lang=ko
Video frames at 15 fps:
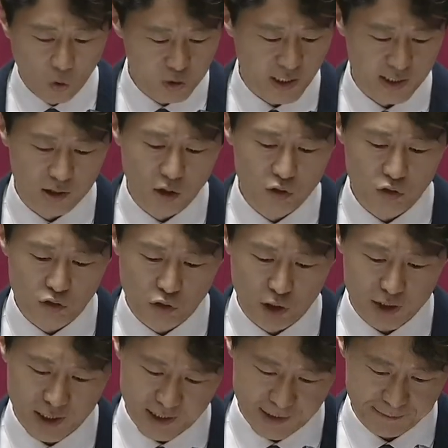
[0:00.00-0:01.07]
고
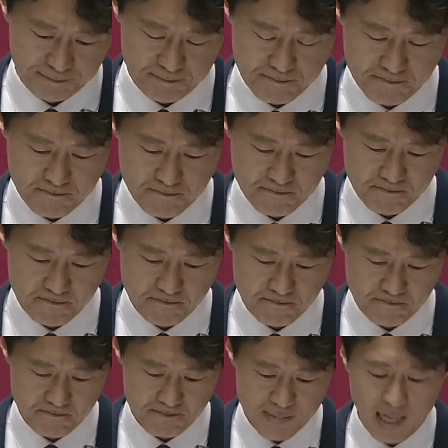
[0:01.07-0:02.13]
재정구원이
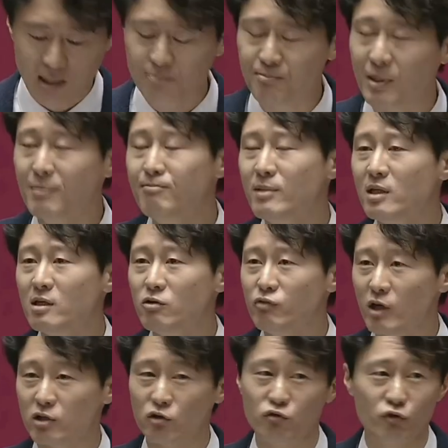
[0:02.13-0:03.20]
나는
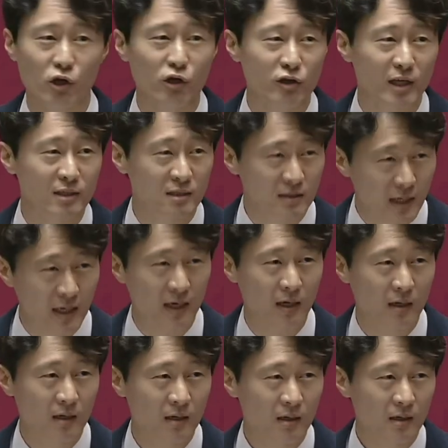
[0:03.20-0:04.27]
빈민을 위해서 국회의원
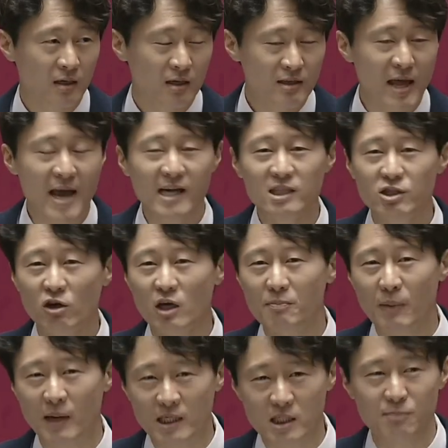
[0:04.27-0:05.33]
됐는데 내
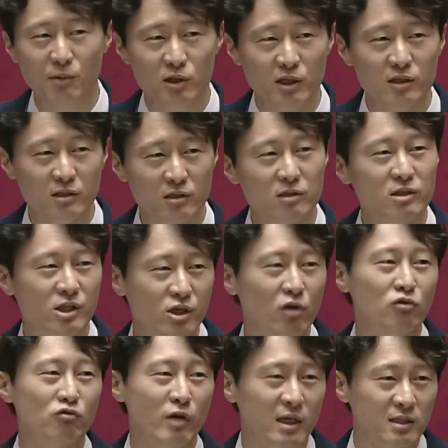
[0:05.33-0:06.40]
일정의 80%는
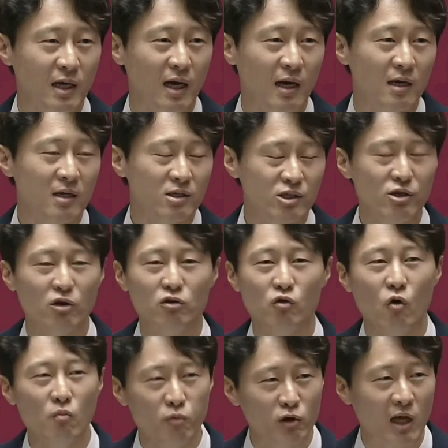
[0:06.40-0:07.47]
지역구 행사,
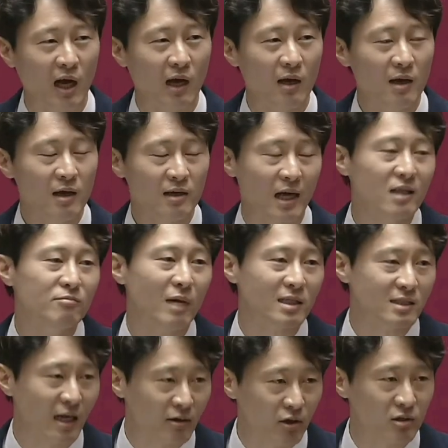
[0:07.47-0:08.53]
지역구 홍보다 라는
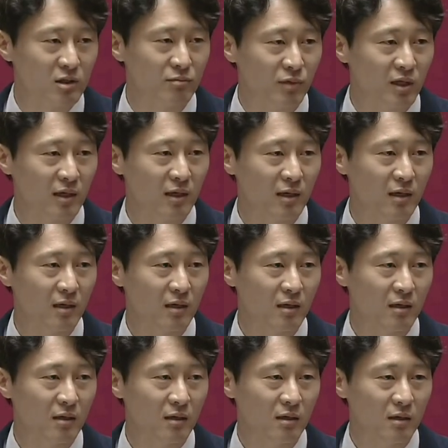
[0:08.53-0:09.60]
말을 남겼습니다.
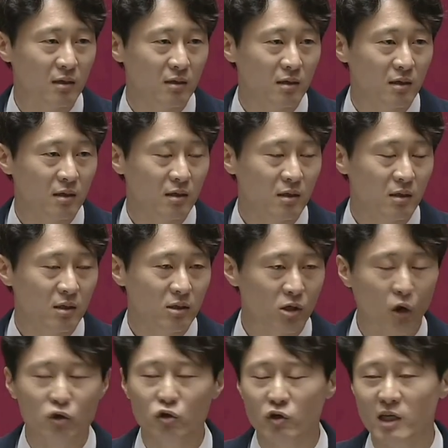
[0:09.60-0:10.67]

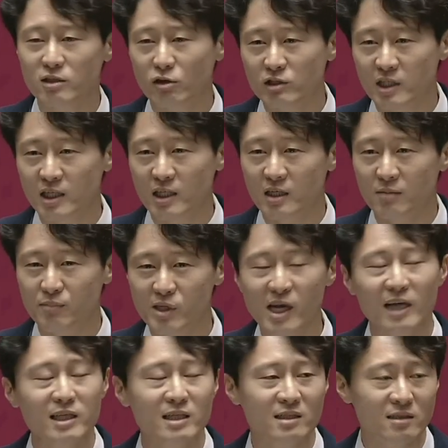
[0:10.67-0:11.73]
경조사 정치
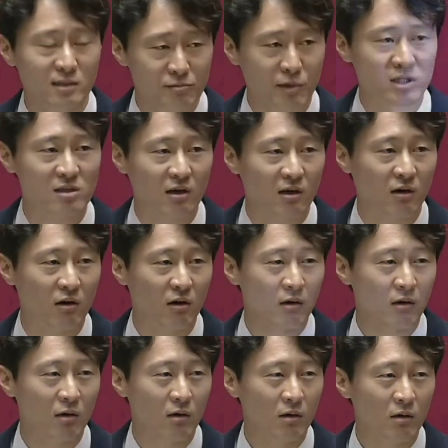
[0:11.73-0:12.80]
비아냥 들으면서
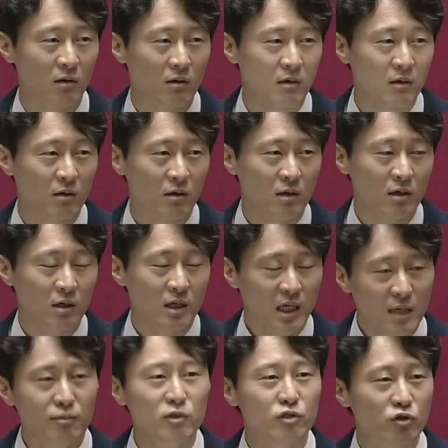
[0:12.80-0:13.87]

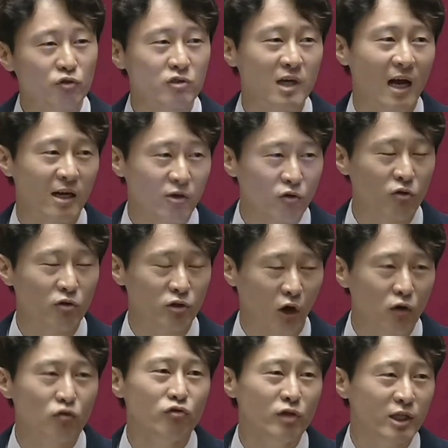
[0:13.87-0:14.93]
1분 축사하려고
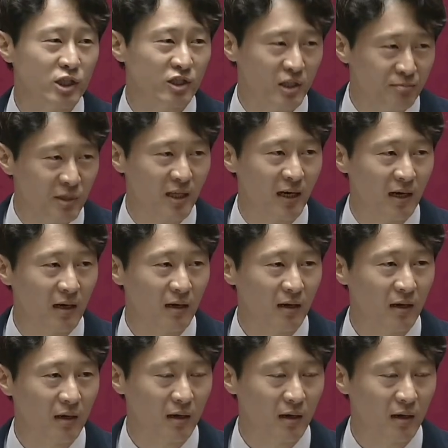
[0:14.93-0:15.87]
10군데씩 뜁니다.